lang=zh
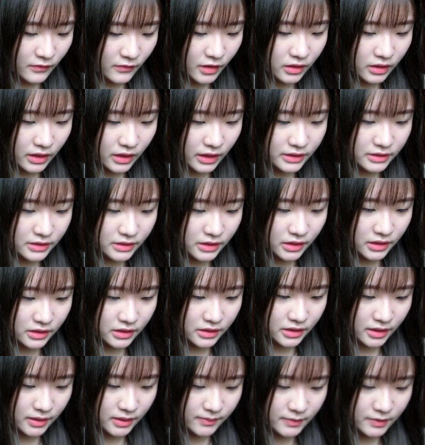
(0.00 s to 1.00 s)
那看一
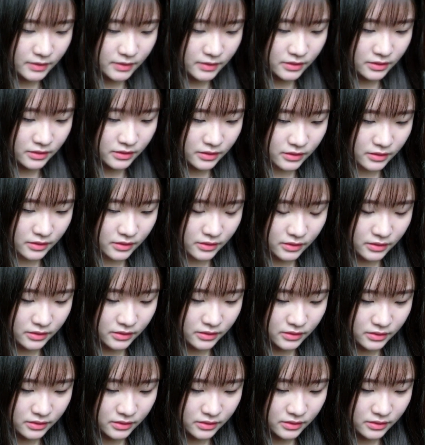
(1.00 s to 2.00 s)
下他们的
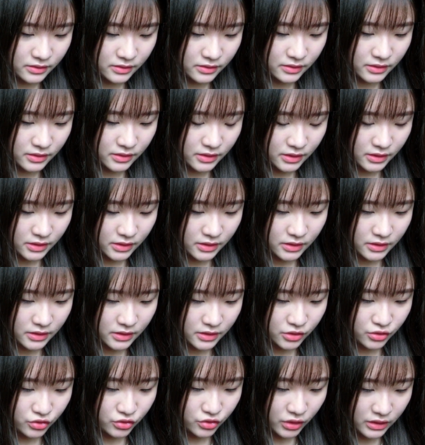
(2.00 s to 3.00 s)

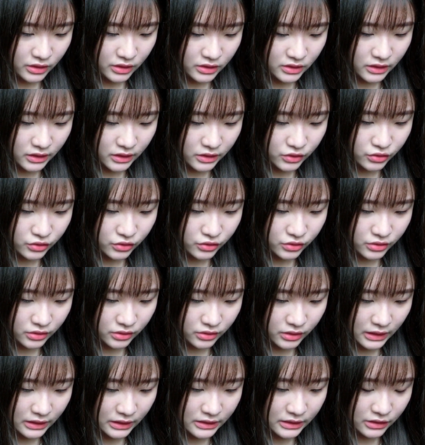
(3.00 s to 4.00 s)
穿上去的，
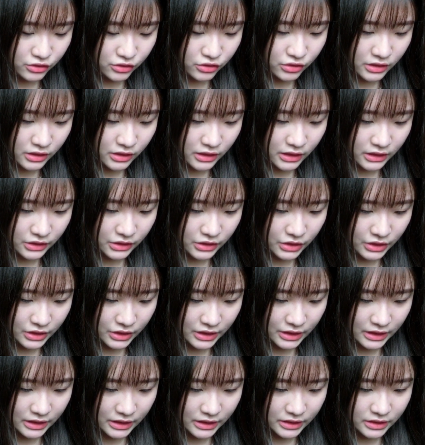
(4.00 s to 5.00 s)
看人家穿感觉
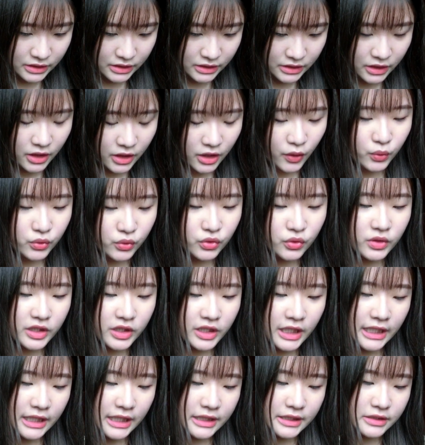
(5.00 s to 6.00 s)
也是，我都会
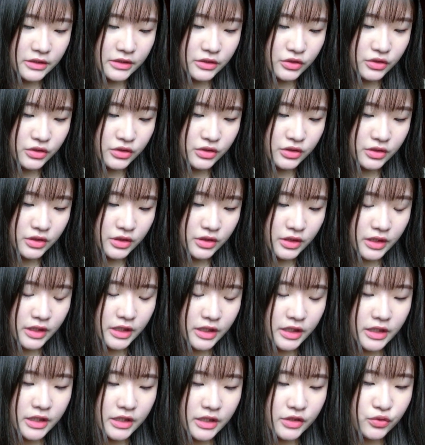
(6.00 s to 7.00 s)
看，就是。
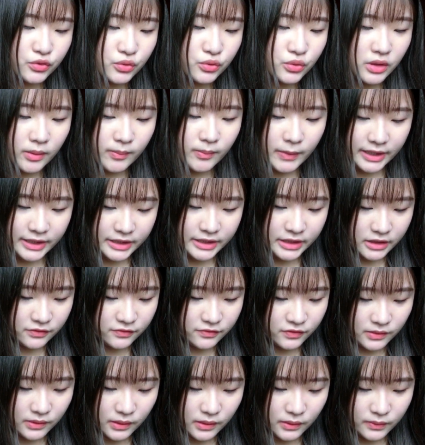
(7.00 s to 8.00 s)
如果要买一件衣
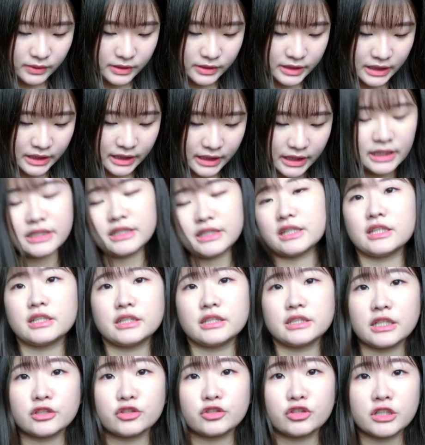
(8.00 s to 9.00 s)
服的话，我会先看一下
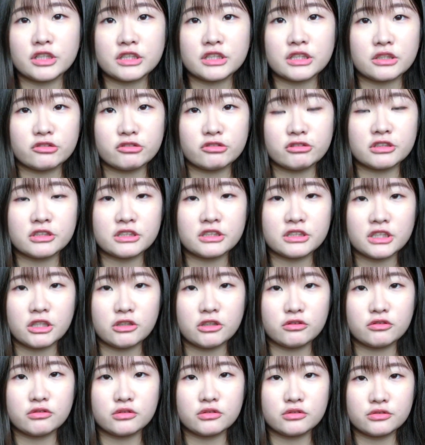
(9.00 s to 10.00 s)
人家穿上去的
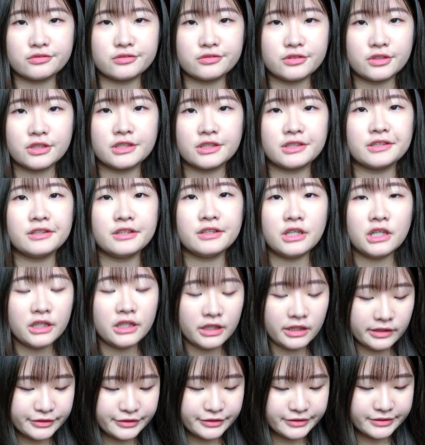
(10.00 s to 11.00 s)
效果如何，
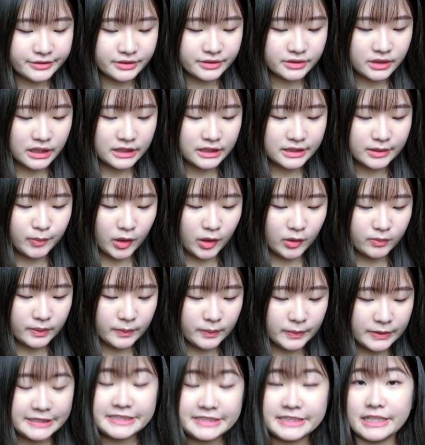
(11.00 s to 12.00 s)
就是他的宝贝
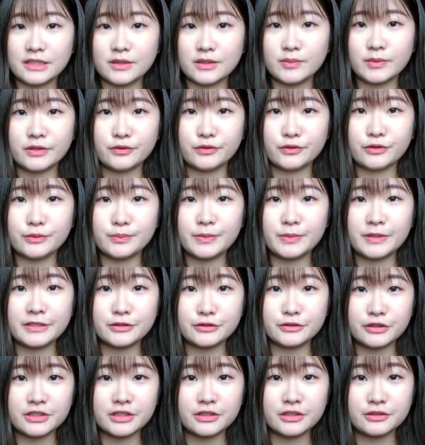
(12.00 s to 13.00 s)
评价那边会有别
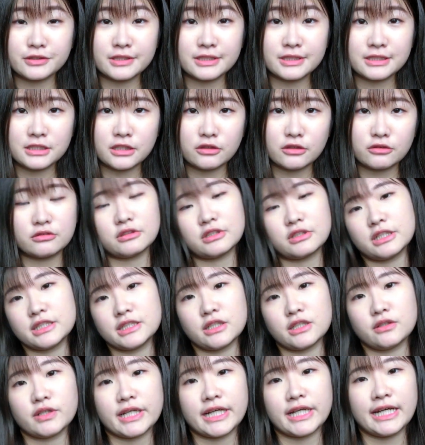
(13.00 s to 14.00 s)
人穿上去的效果，可以
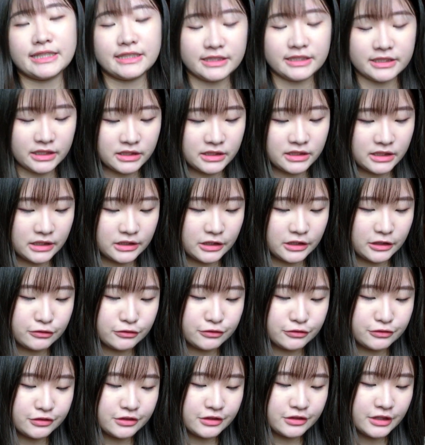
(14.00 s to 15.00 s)
稍微看一下下，然后
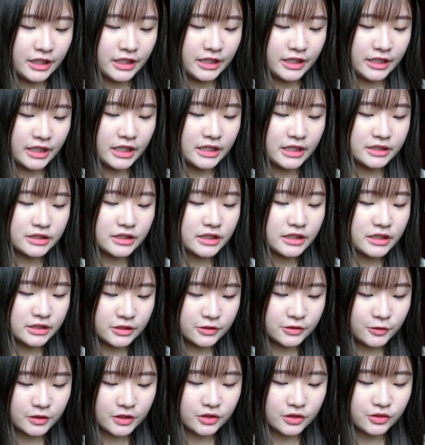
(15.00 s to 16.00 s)
就是看那个
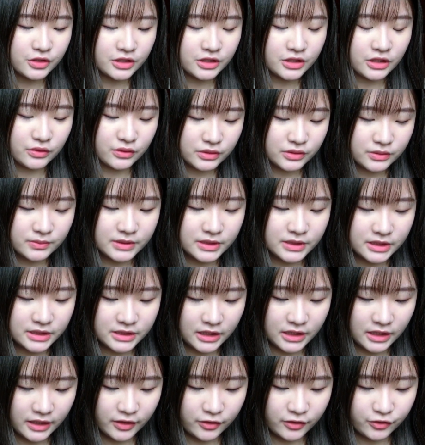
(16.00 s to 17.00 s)
穿上去的效果是不是你
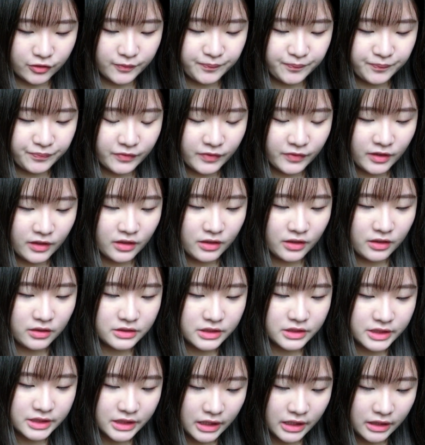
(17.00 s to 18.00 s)
想要的。然
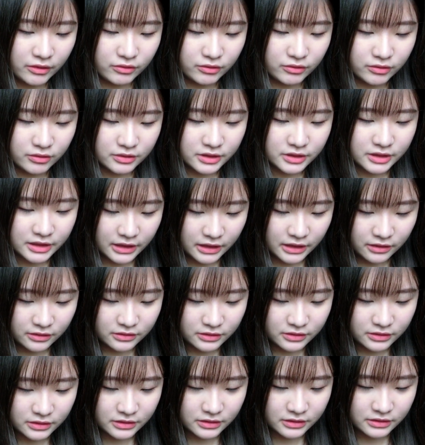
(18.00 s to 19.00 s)
后接下来我挑
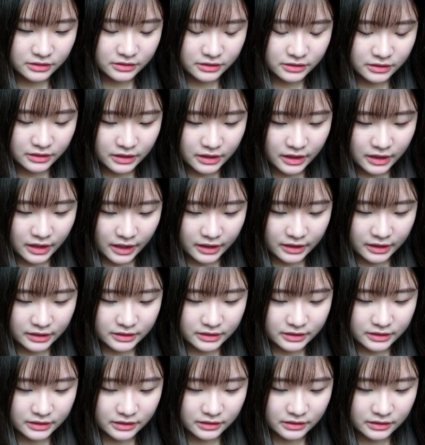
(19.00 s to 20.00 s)
了两
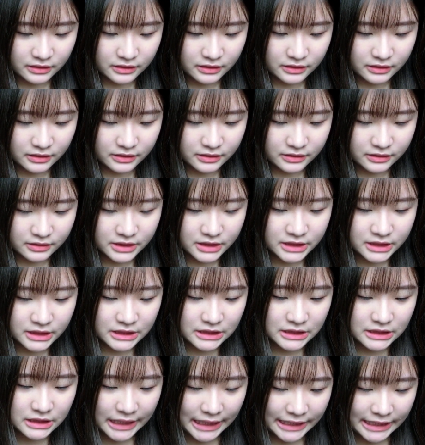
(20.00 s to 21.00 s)
个
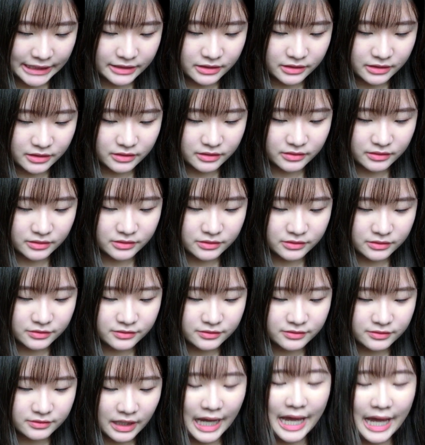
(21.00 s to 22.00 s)
洗脸的
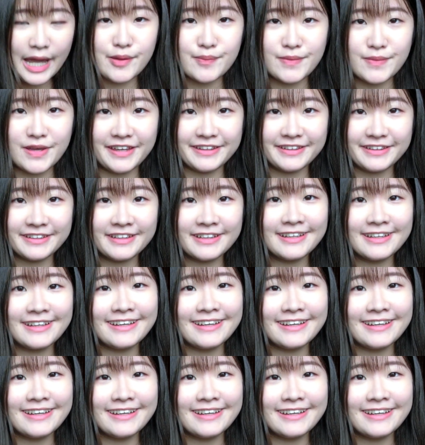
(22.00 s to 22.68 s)
海绵，